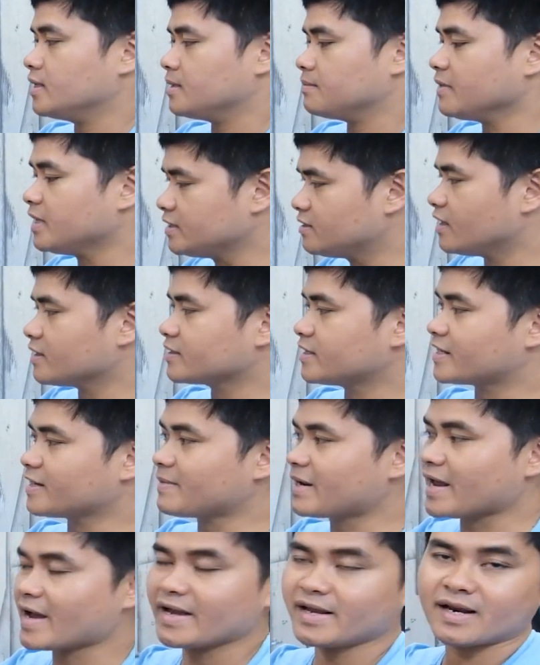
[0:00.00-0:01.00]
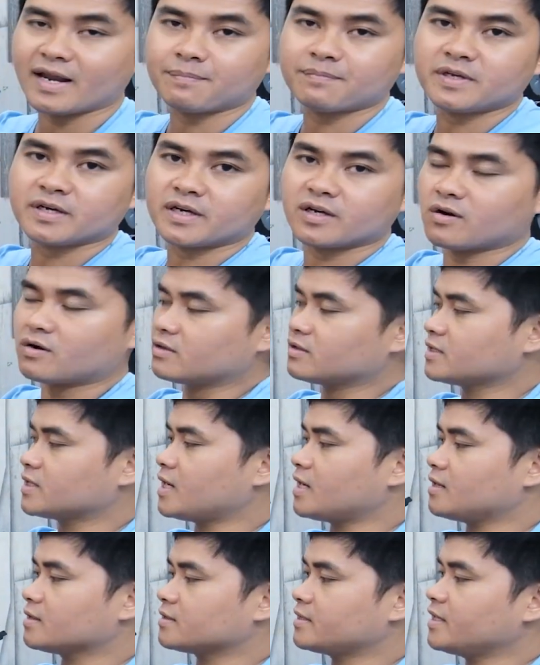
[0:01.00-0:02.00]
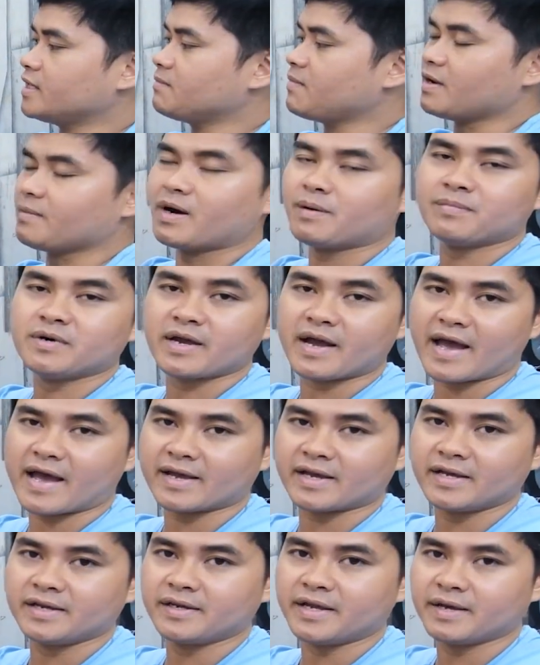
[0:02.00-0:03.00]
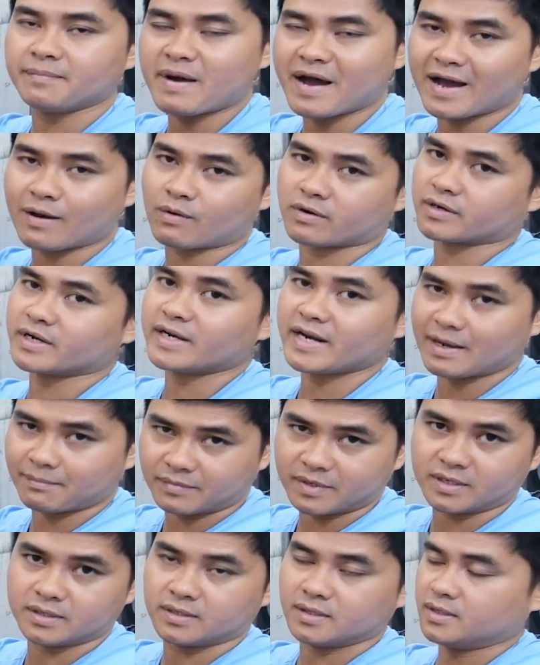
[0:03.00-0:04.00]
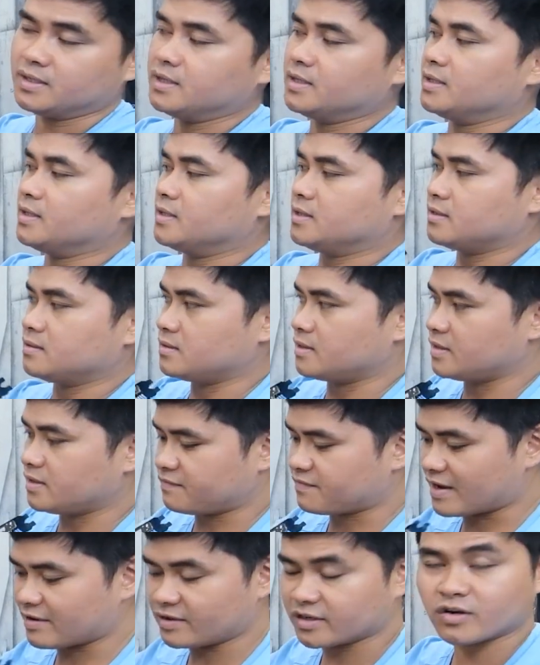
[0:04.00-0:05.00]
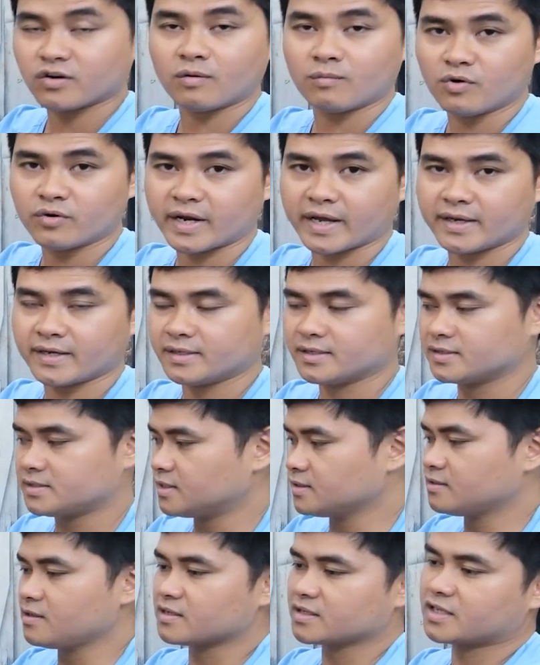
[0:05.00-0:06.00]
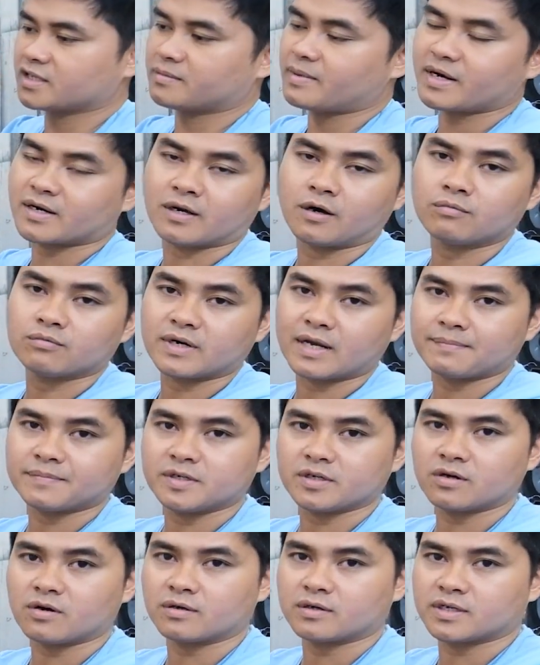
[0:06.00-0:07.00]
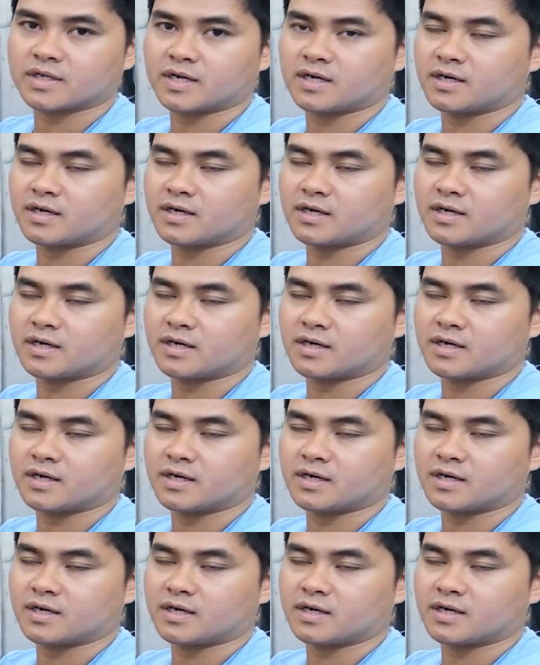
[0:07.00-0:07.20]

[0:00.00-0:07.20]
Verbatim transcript: Bình thường thì các bạn hay lắp những cái con GT730 2GB D3 hoặc D5 ấy vào những cái combo này, chứ thường thì các bạn không lắp những con